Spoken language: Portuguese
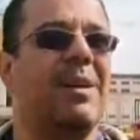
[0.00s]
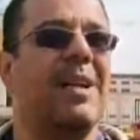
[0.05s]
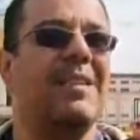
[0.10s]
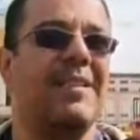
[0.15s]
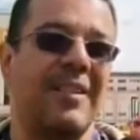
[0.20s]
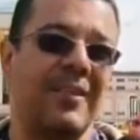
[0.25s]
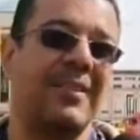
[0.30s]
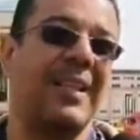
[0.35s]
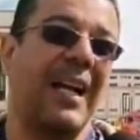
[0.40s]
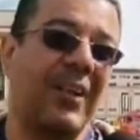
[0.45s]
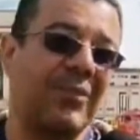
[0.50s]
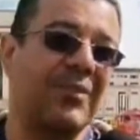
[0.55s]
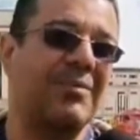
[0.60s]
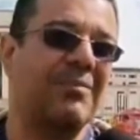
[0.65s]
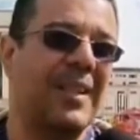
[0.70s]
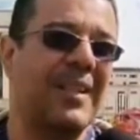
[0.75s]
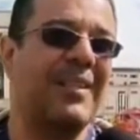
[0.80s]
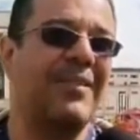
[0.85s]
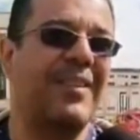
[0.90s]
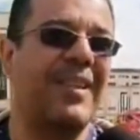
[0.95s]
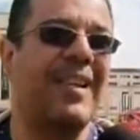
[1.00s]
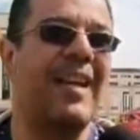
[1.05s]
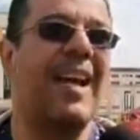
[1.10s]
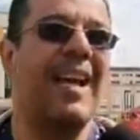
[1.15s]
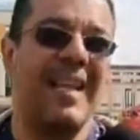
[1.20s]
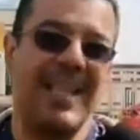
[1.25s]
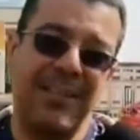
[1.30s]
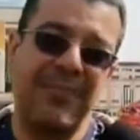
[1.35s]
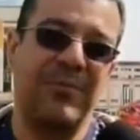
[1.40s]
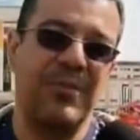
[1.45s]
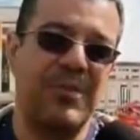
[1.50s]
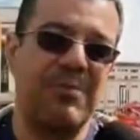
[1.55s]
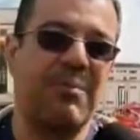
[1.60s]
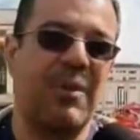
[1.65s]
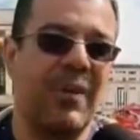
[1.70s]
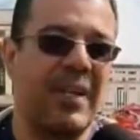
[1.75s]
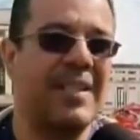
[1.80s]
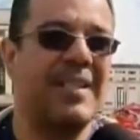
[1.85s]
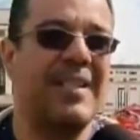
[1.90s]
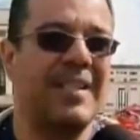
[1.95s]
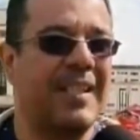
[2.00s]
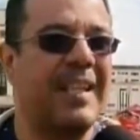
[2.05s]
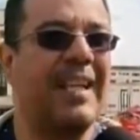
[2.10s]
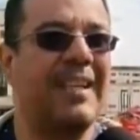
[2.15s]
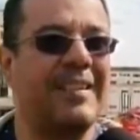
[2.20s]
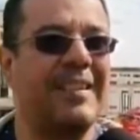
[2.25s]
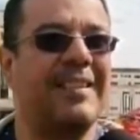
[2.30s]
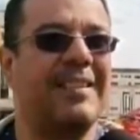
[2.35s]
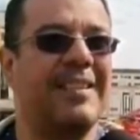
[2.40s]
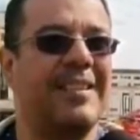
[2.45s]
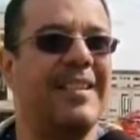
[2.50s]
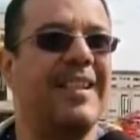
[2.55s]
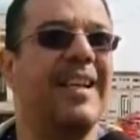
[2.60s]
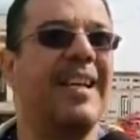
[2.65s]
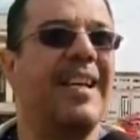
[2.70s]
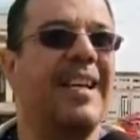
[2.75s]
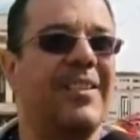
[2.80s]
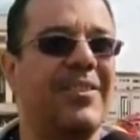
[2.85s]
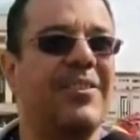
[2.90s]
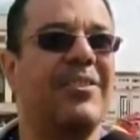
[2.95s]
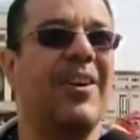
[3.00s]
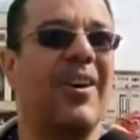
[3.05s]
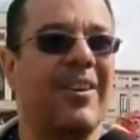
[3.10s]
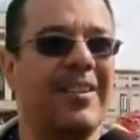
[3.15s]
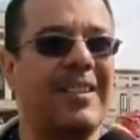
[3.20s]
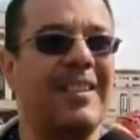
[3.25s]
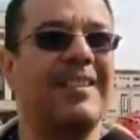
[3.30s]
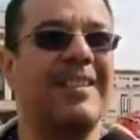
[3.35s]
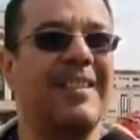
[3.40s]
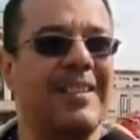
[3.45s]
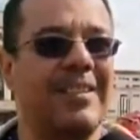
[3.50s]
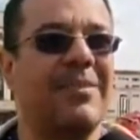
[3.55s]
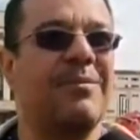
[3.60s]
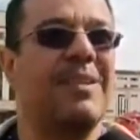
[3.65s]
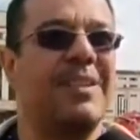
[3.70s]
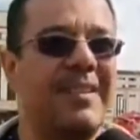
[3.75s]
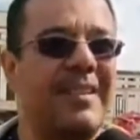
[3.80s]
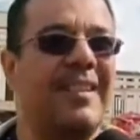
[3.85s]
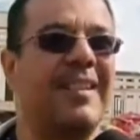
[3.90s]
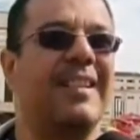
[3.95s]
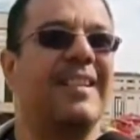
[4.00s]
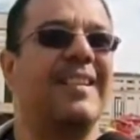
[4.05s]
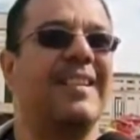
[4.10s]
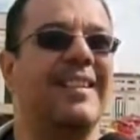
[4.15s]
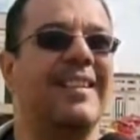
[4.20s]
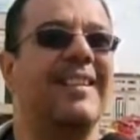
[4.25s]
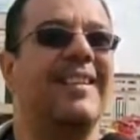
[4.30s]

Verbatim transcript: O brasileiro está acostumado a ver. É esse futebol que a gente quer assistir nos jogos da seleção brasileira.